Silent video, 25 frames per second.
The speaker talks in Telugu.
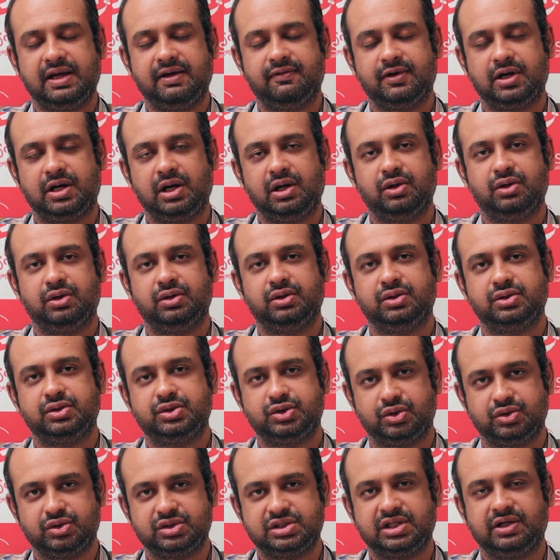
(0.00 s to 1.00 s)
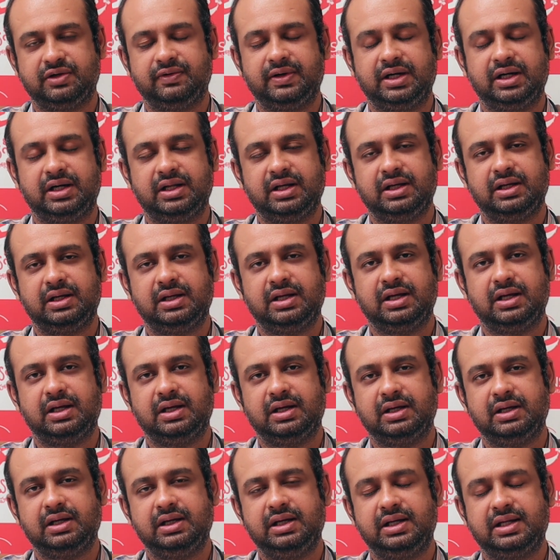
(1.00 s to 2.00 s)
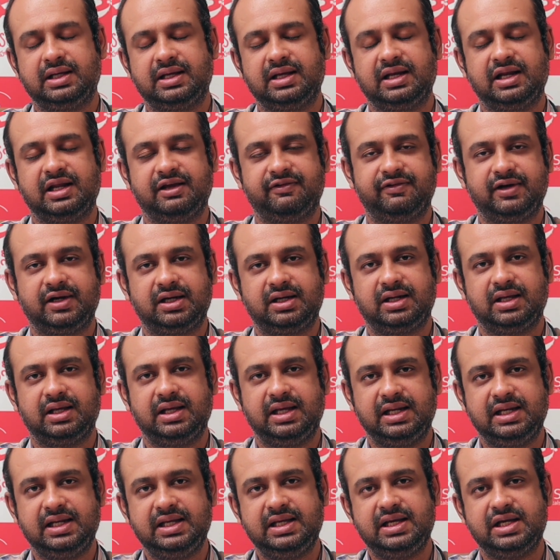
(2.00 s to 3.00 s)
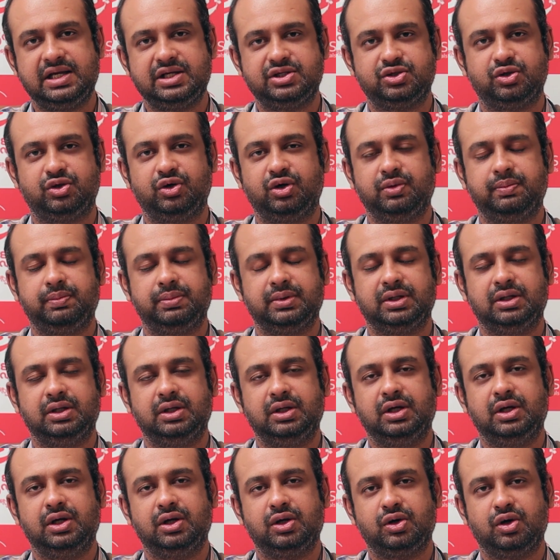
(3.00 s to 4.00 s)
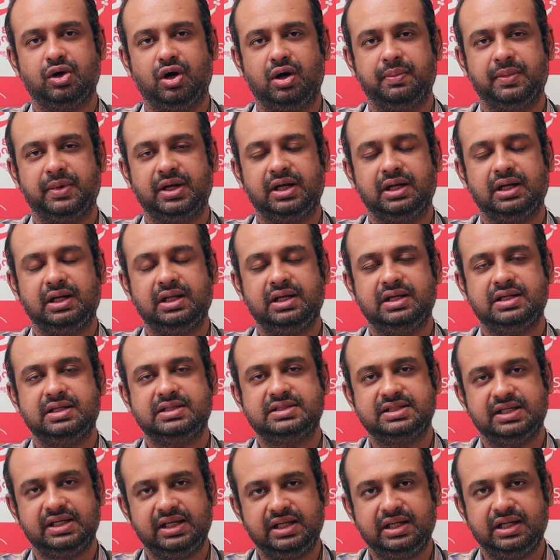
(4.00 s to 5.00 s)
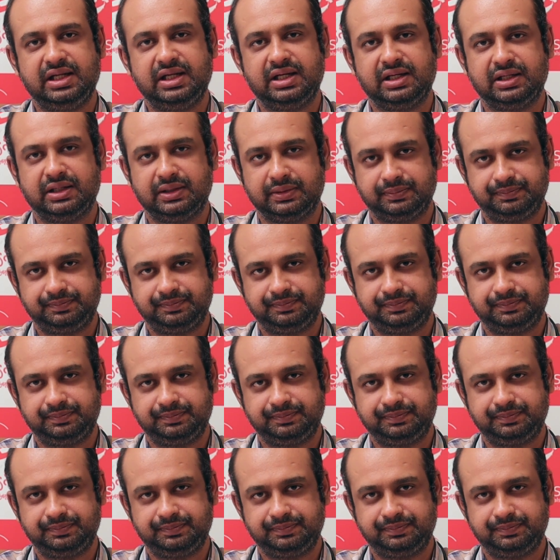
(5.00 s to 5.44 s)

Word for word: ఎవరిలో చూస్తామంటే ఇట్ కెన్ ఎఫెక్ట్ ఎనీ ఏజ్ గ్రూప్ కామన్లీ సీన్ ఇన్